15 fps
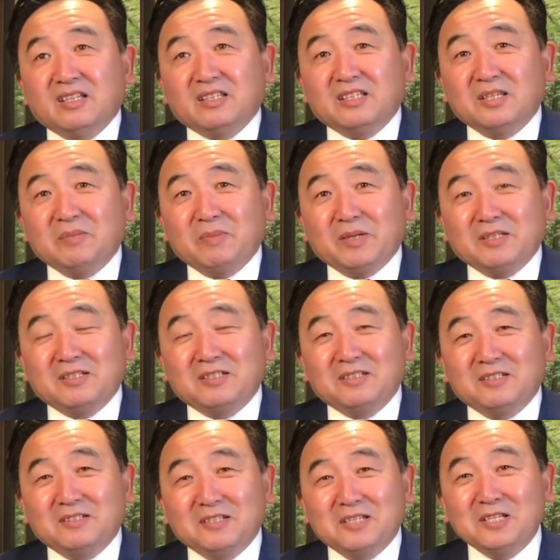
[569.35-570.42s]
基本
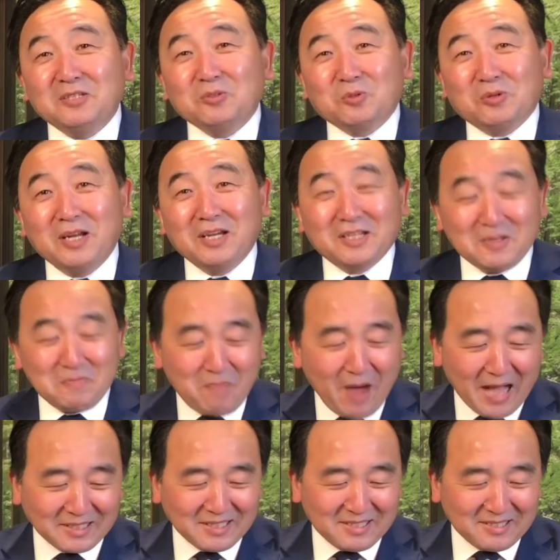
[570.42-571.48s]
是印度人跟
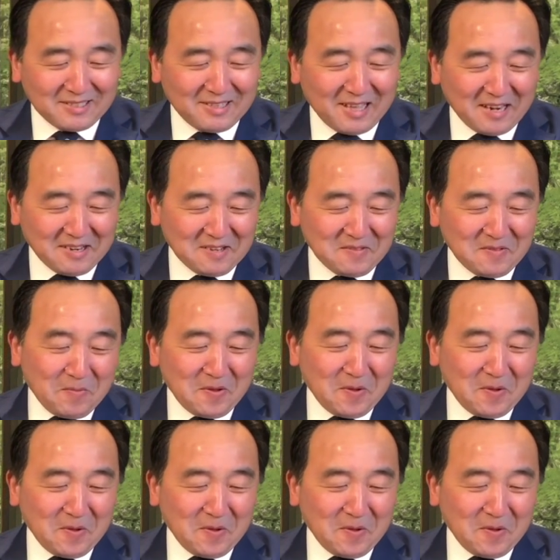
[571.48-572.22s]
巴基斯坦人。